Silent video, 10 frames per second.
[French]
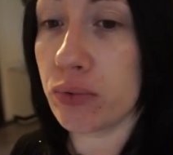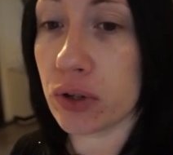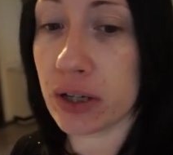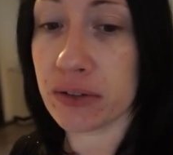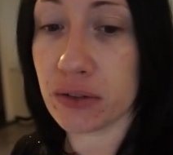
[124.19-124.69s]

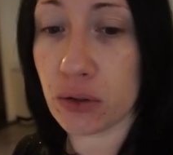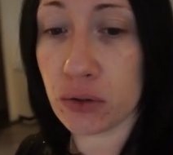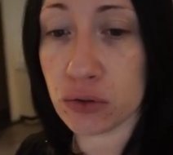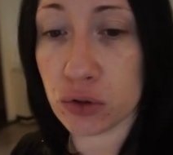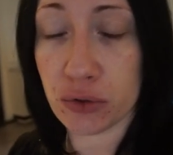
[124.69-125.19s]
pour
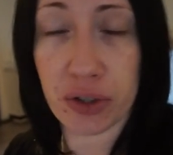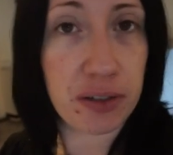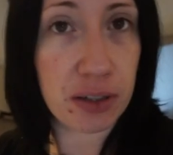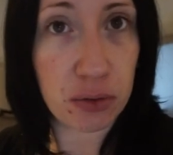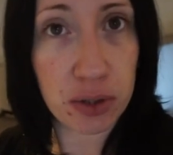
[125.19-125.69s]
l'instant, je ferai
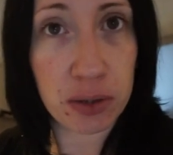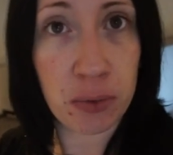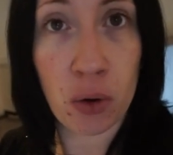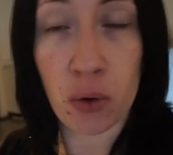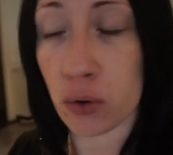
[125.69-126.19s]
ça
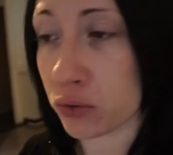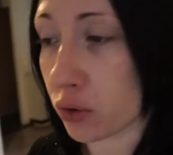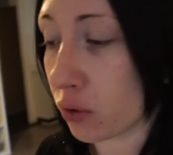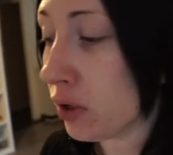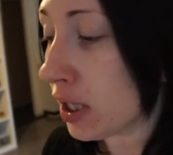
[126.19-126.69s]
tranquillement en
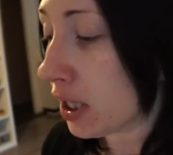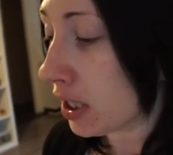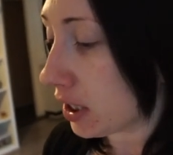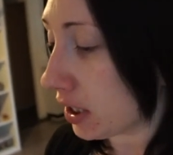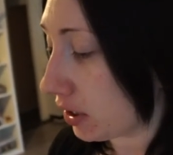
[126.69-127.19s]
rentrant.
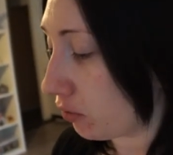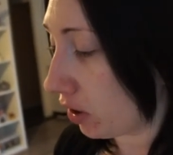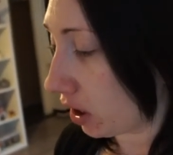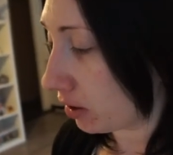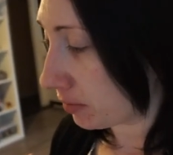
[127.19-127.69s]
Et
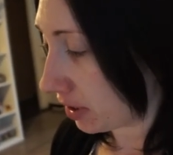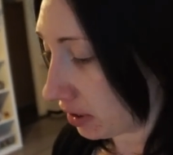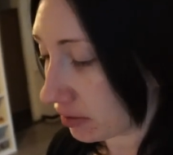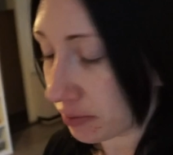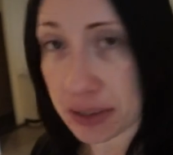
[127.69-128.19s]
voilà, comme
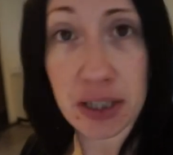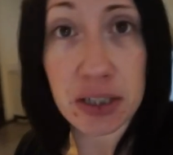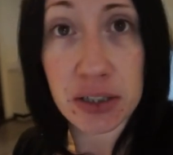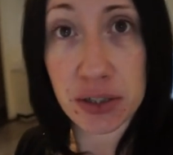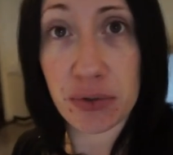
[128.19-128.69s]
ça, ce
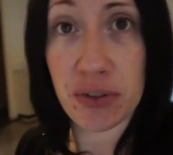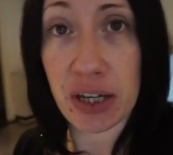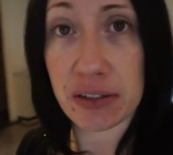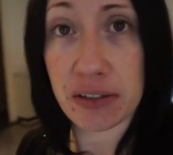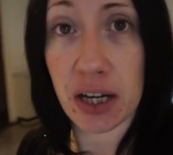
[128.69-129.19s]
matin, je vais
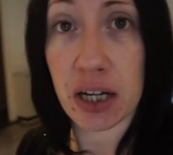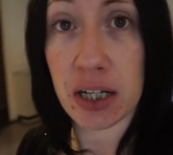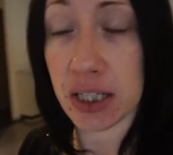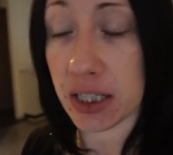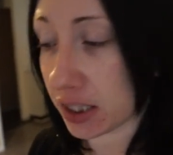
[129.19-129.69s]
faire
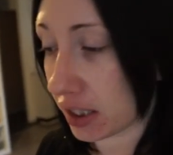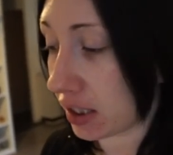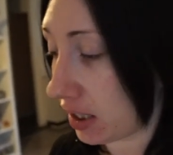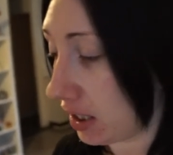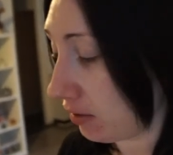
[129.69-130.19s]
ça.
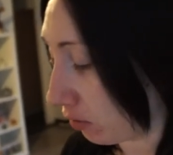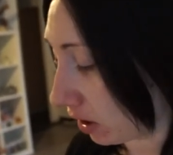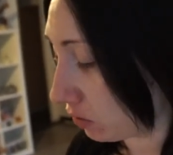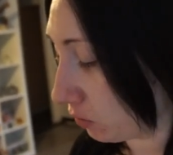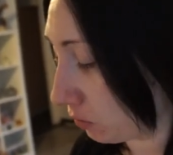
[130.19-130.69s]
Et, voilà.
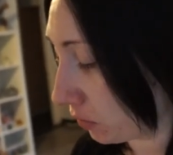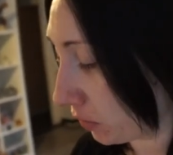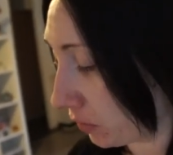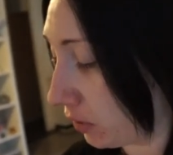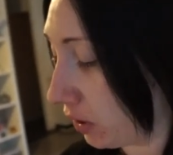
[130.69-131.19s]
Donc,
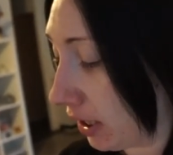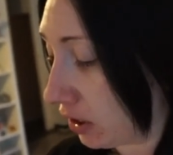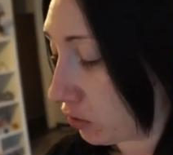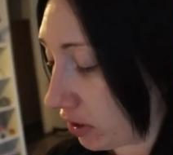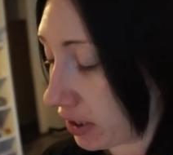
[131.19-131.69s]
euh,
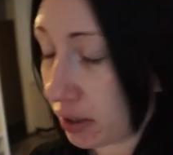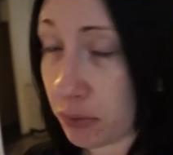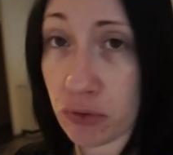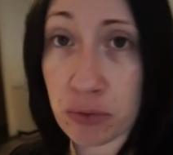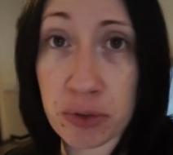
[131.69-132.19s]
je voulais
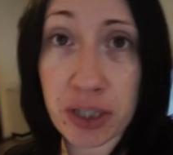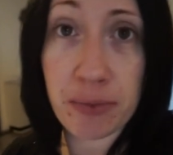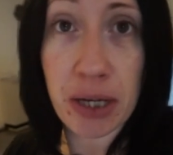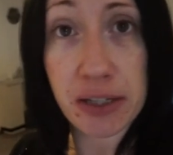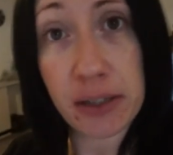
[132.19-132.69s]
également vous montrer
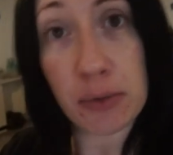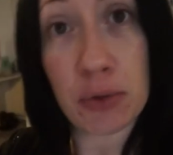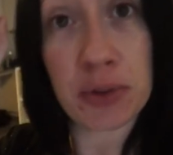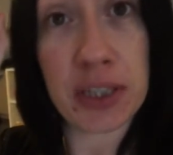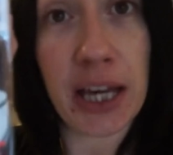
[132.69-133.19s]
ma
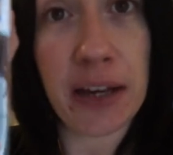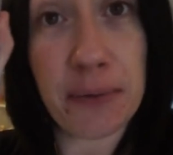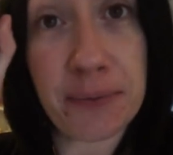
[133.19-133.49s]
réception d'hier.